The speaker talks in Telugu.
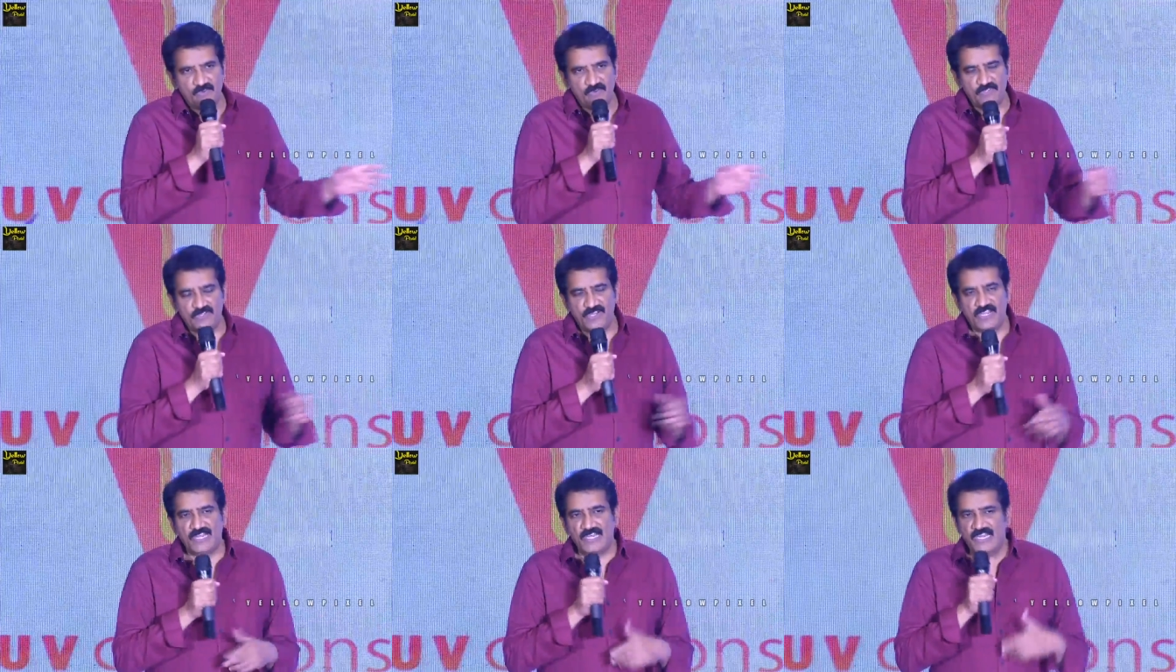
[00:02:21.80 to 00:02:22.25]

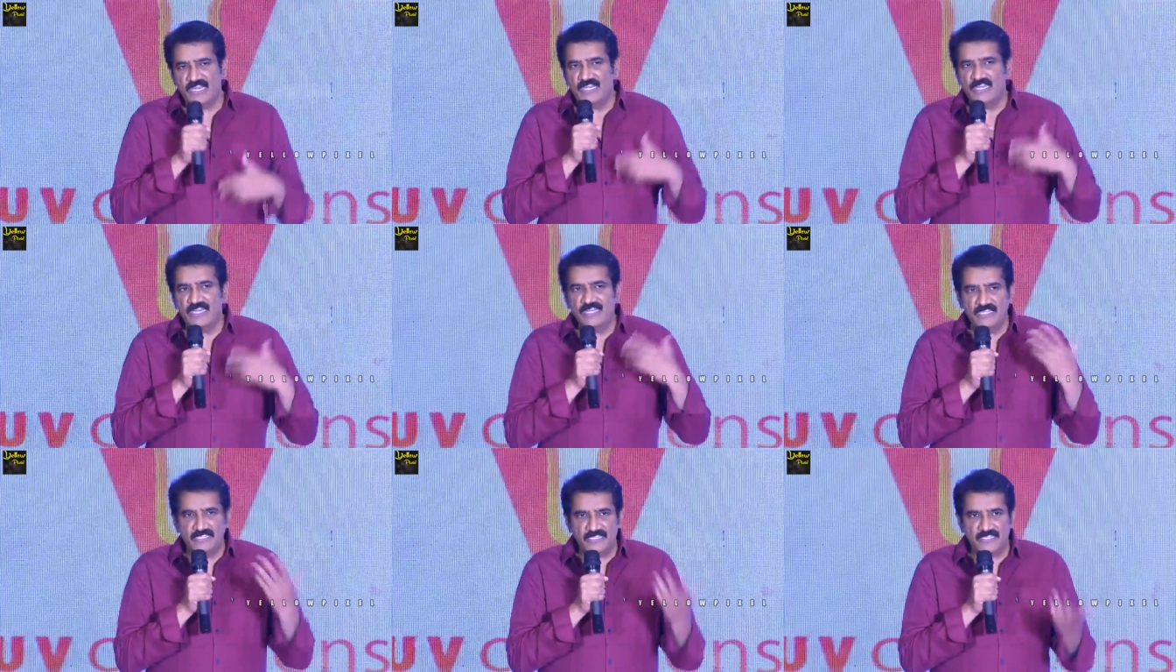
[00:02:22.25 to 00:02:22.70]
కూర్చున్నారు కానీ
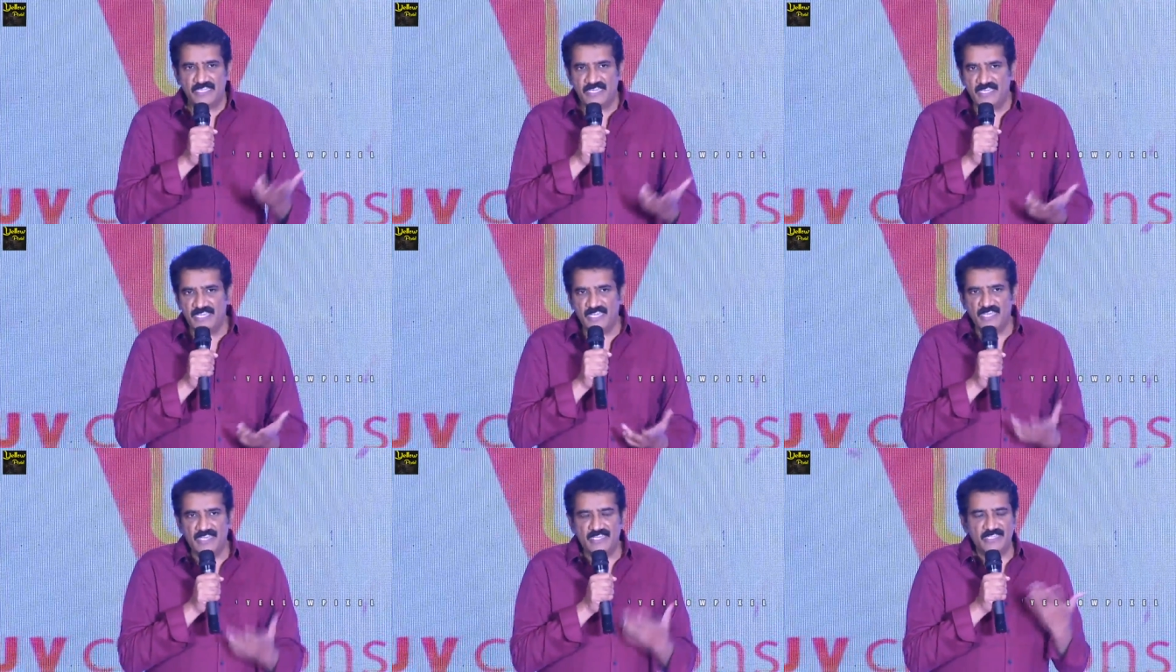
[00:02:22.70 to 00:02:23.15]
నేను ఇది
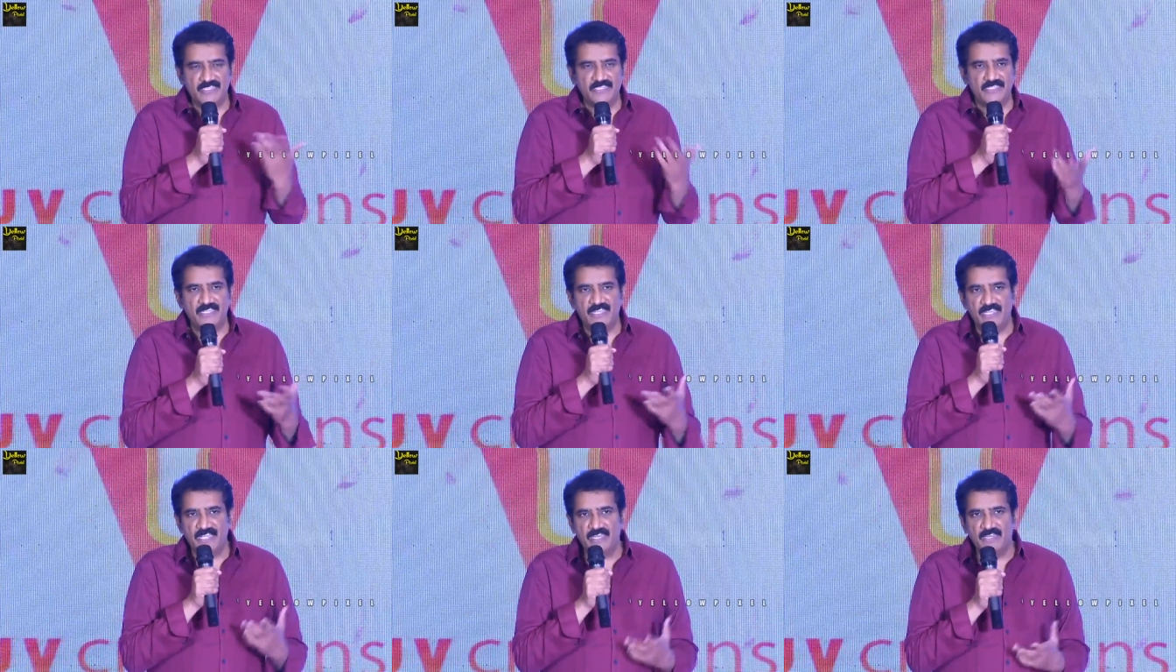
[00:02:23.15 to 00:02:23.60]
చేయాలి ఇది
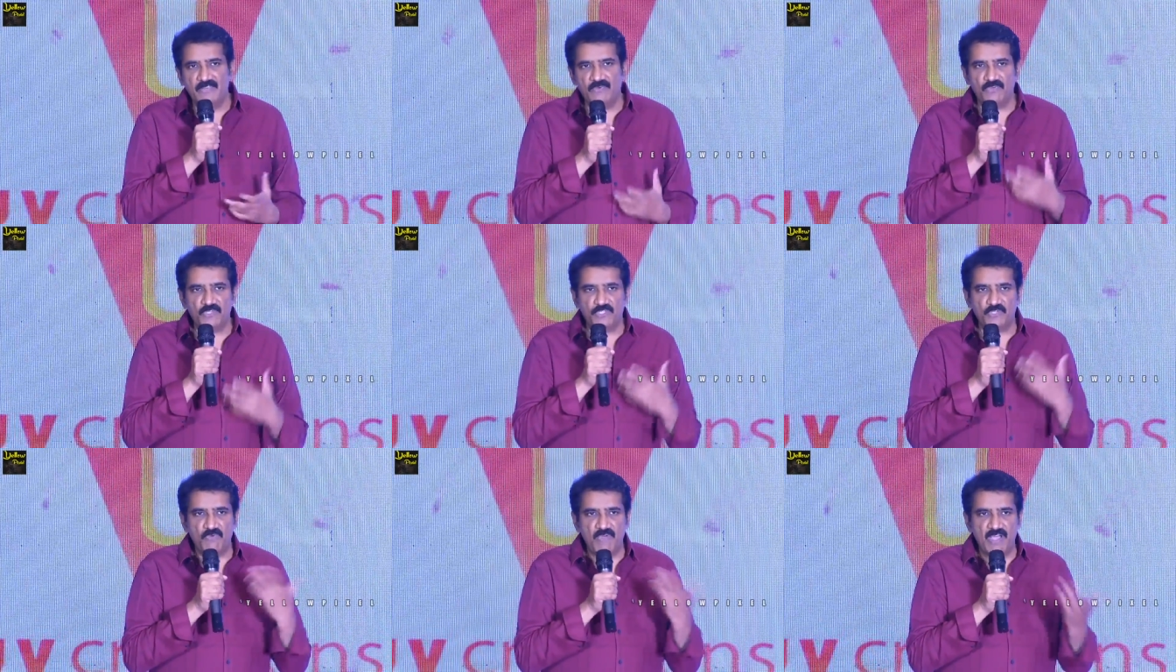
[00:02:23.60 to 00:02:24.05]
చేయాలి
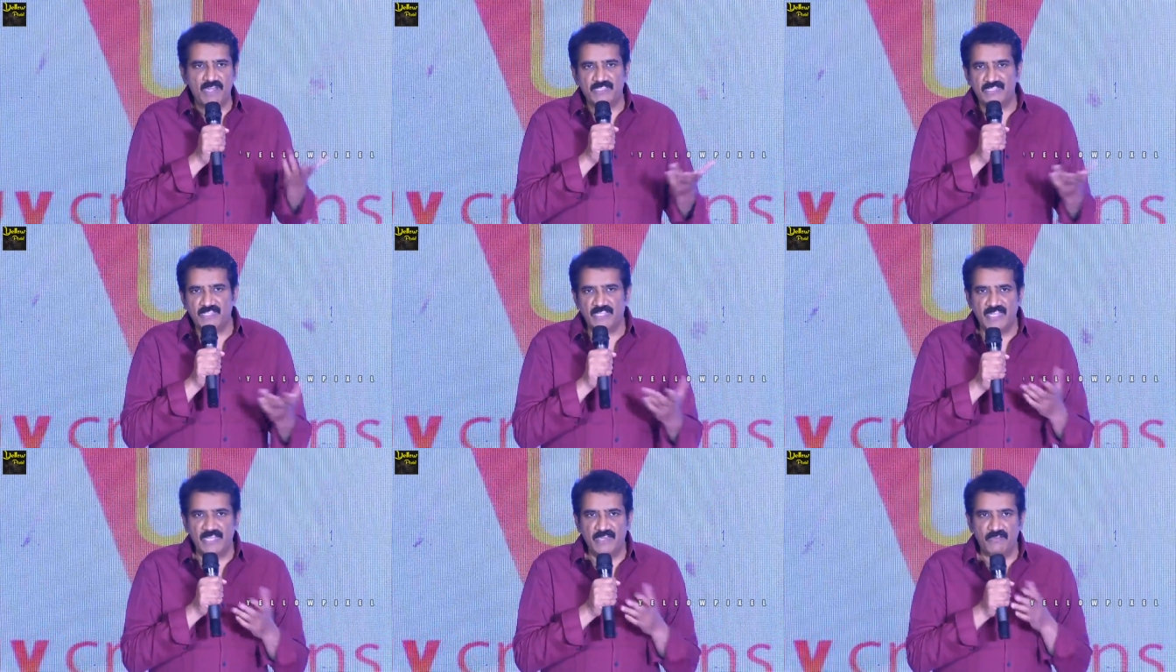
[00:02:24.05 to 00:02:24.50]
ఒక
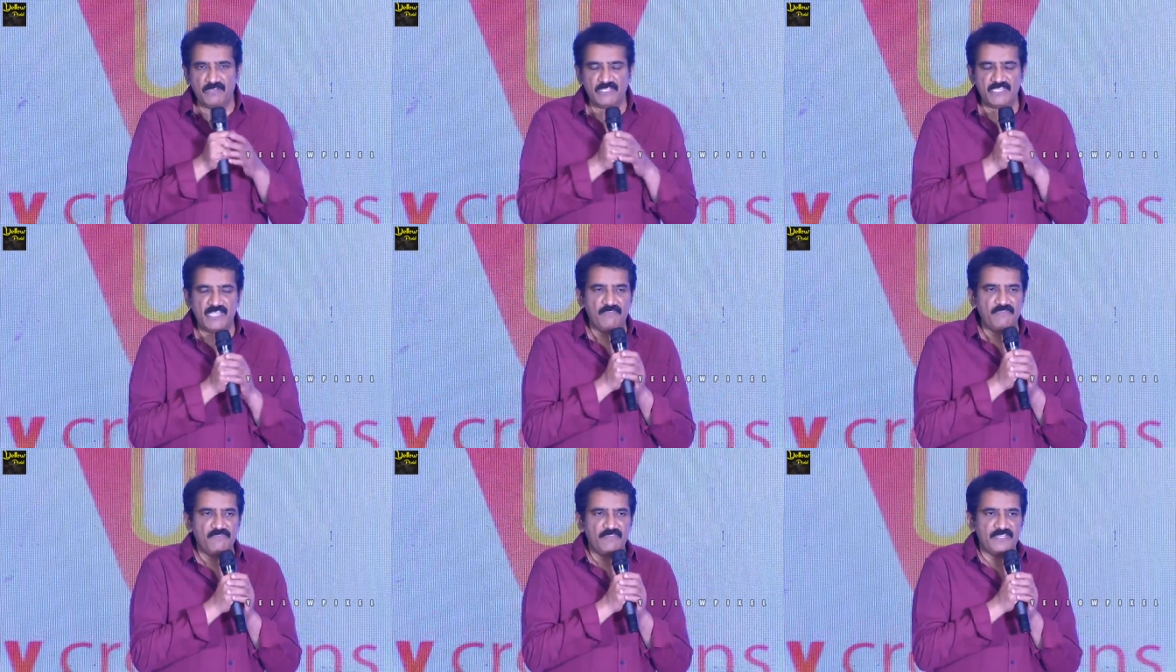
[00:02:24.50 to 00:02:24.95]
స్వార్థం కానీ ఒక
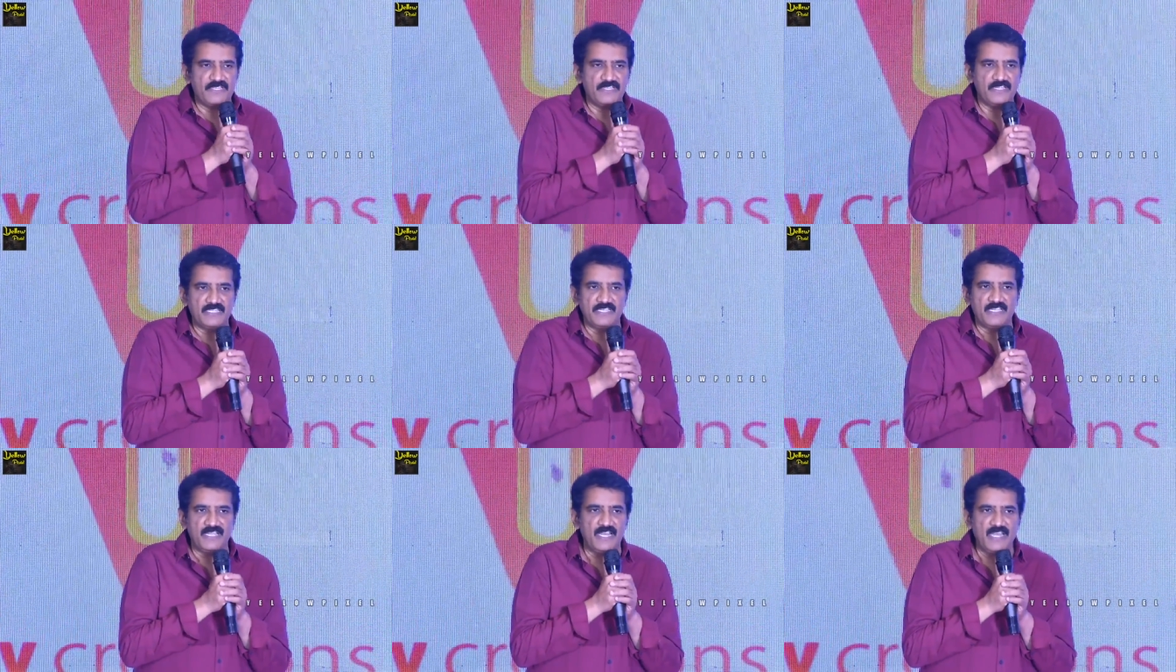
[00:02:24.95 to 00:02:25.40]

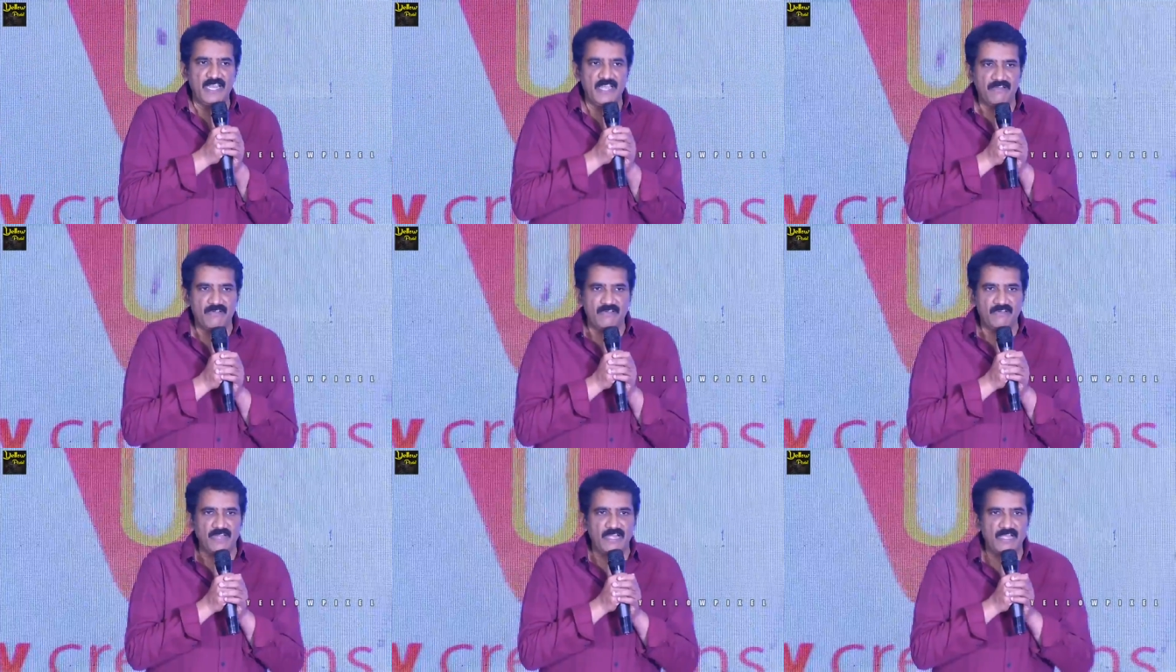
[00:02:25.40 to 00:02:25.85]
సెల్ఫిష్నెస్ కానీ
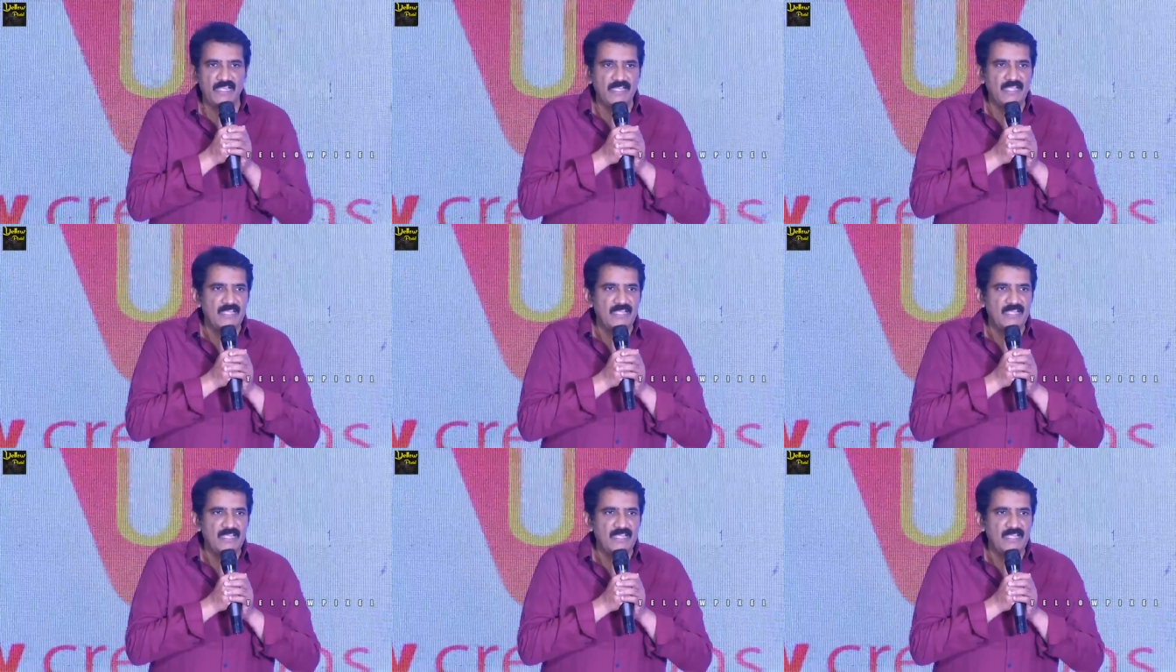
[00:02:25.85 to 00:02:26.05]
లేకుండా